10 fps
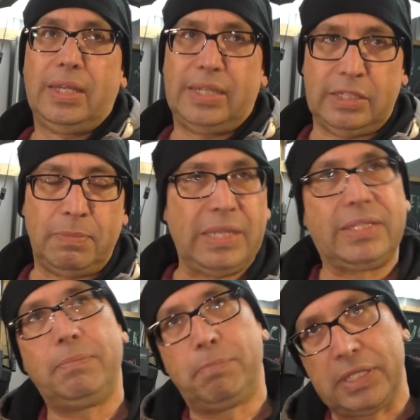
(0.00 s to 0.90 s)
Das
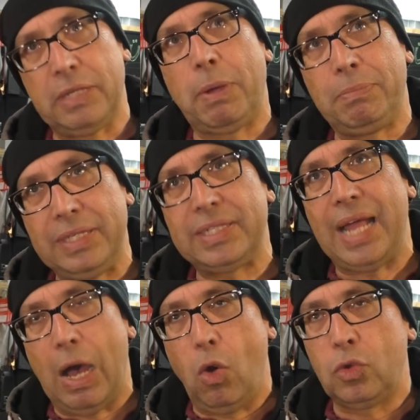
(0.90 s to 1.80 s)
macht, passiert beim
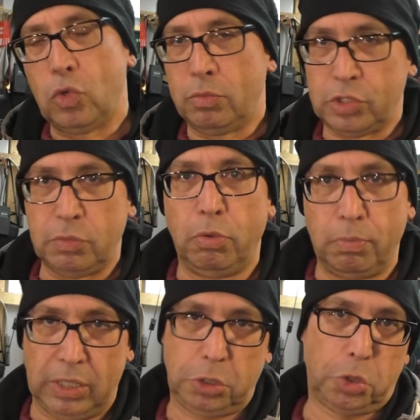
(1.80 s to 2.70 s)
Diesel auch, nur ihr müsst die
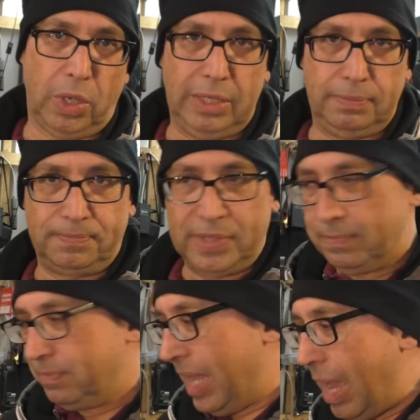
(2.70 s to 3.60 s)
Pumpe ansteuern.
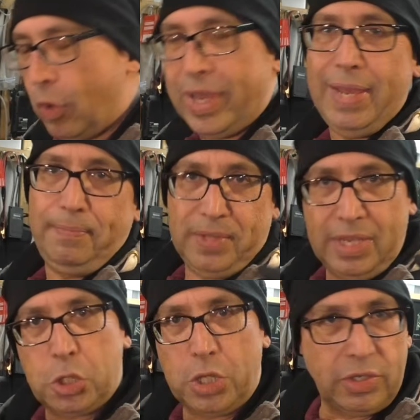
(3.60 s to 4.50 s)
Ne? Okay,
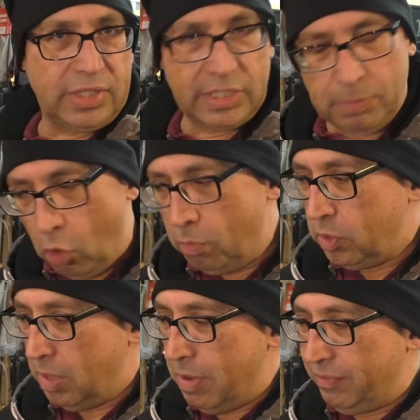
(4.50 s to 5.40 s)
ich stelle euch jetzt erstmal
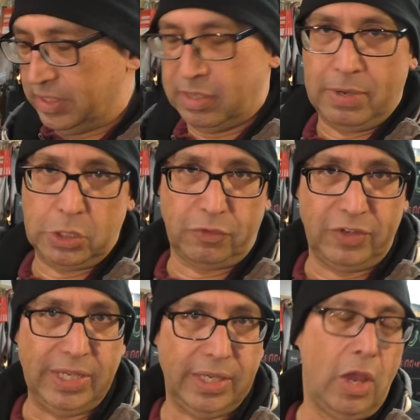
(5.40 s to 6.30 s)
um und dann machen wir das
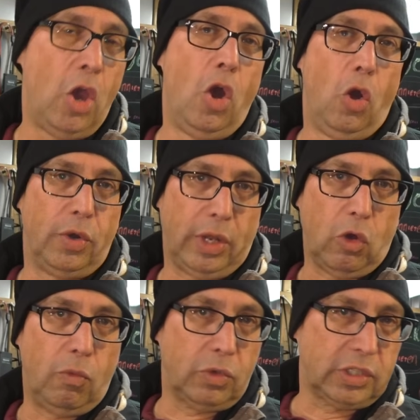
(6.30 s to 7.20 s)
gemeinschaftlich und dann
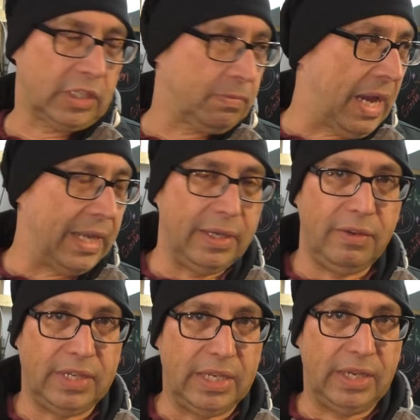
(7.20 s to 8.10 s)
gucken wir uns das mal
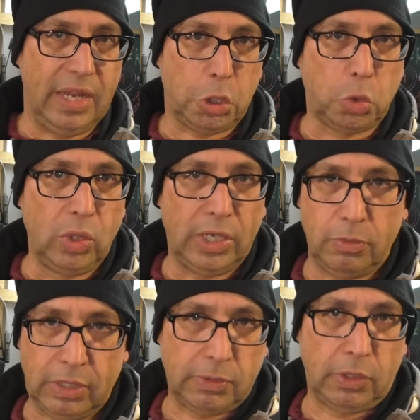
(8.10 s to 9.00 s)
an, denn der Stuhl hat
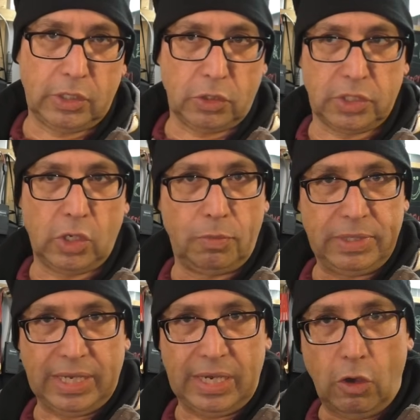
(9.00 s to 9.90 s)
über 200.000
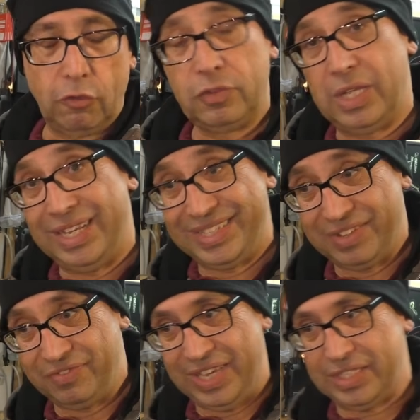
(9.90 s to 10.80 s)
Kilometer gelaufen. Der
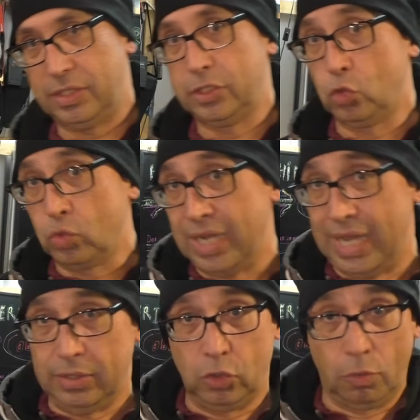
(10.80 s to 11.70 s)
letzte Wechsel ist
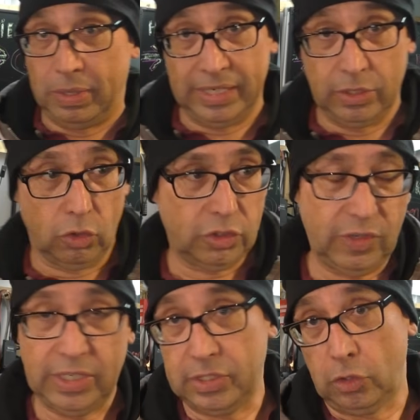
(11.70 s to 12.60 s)
unklar, nobody knows,
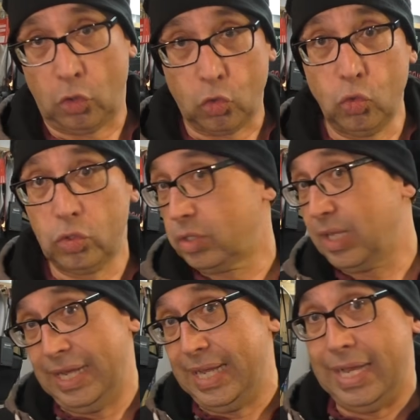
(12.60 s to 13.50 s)
vielleicht ist er auch noch gut,
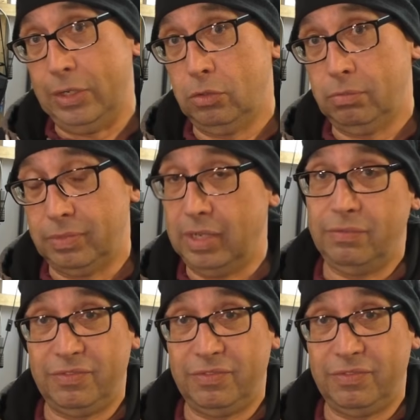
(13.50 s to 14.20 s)
keine Ahnung. Ne?